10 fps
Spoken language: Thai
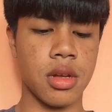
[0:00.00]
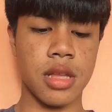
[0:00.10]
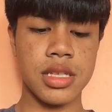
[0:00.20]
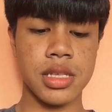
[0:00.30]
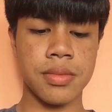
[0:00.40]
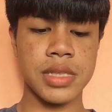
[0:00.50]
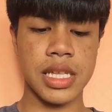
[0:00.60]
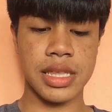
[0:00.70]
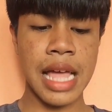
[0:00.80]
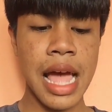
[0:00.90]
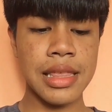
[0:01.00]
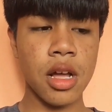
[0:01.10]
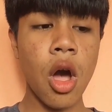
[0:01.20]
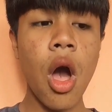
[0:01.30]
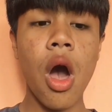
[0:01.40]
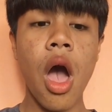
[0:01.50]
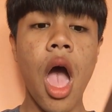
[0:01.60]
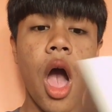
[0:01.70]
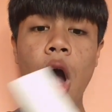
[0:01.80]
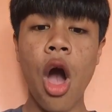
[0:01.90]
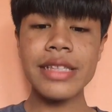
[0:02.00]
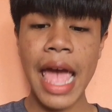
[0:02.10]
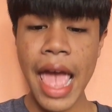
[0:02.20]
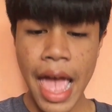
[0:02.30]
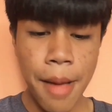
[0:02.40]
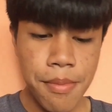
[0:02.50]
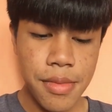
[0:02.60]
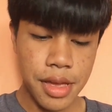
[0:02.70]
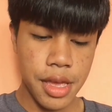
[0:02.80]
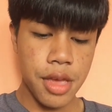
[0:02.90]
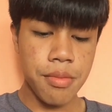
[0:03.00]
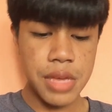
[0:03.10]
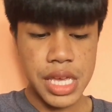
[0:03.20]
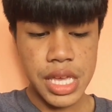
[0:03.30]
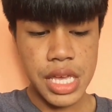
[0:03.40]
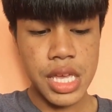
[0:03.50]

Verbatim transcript: 277 หน้าแล้วก็ของแถมมี